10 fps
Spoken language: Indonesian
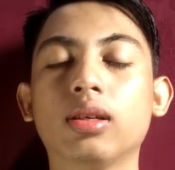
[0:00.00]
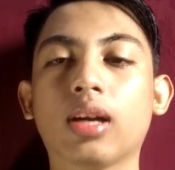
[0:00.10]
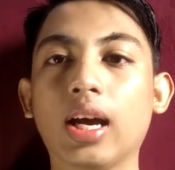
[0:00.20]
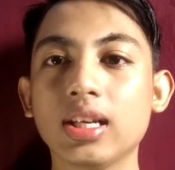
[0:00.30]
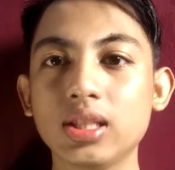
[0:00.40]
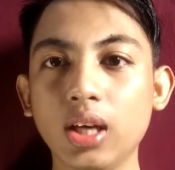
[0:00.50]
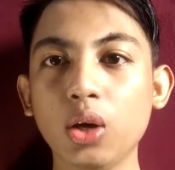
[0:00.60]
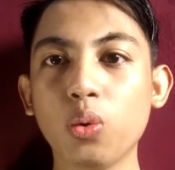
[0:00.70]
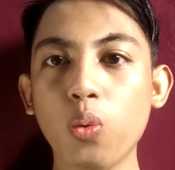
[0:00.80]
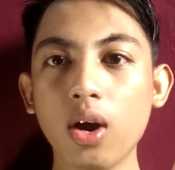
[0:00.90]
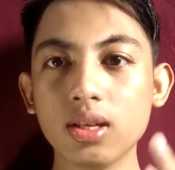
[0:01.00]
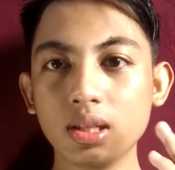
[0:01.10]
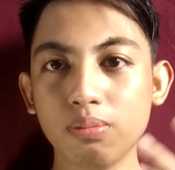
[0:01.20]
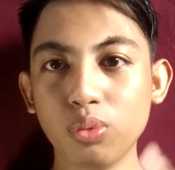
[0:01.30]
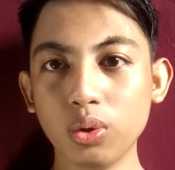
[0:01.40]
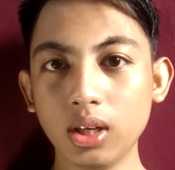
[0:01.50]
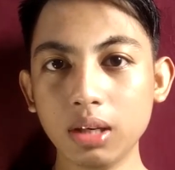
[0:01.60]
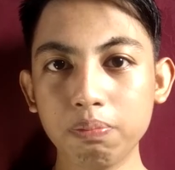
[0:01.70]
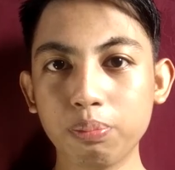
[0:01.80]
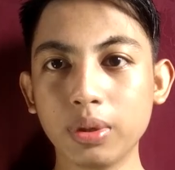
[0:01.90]
rahasia gua
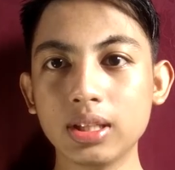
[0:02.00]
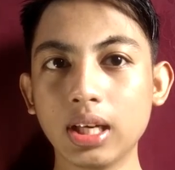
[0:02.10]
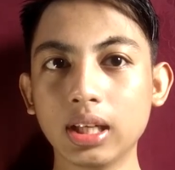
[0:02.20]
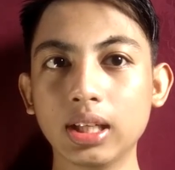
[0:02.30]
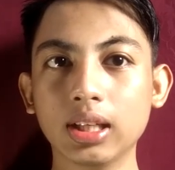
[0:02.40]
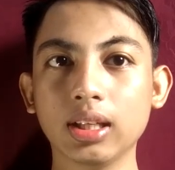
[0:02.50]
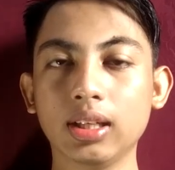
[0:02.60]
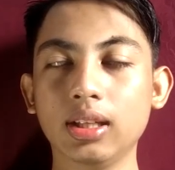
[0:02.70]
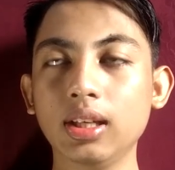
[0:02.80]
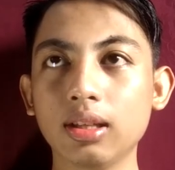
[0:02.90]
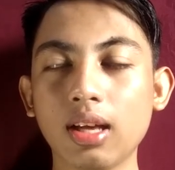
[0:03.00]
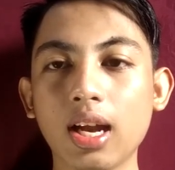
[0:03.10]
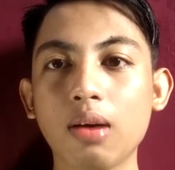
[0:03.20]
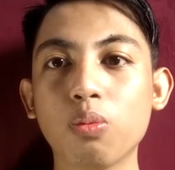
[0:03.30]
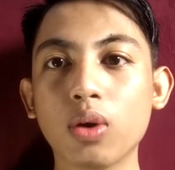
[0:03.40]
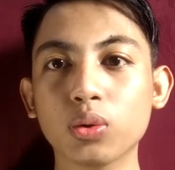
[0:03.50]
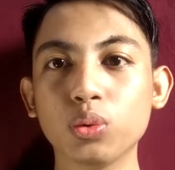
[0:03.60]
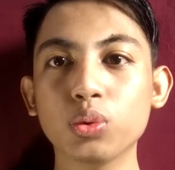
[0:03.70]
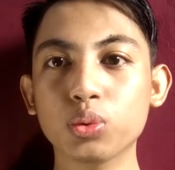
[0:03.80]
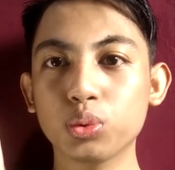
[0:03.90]
nyembuhin penyakit ini dalam
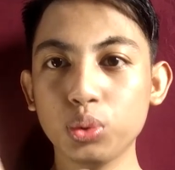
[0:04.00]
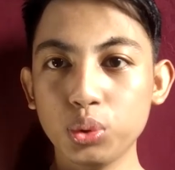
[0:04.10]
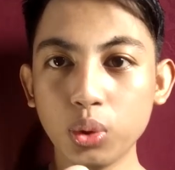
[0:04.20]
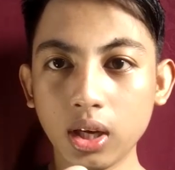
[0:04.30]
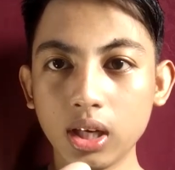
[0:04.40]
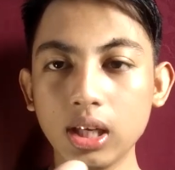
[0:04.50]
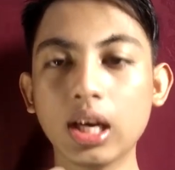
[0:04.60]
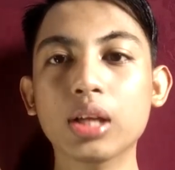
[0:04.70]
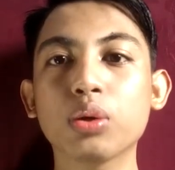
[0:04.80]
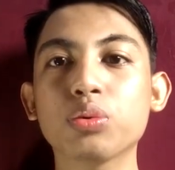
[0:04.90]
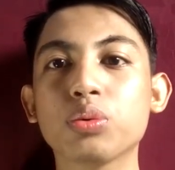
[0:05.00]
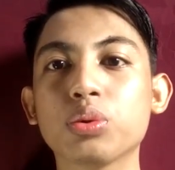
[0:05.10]
waktu tujuh hari atau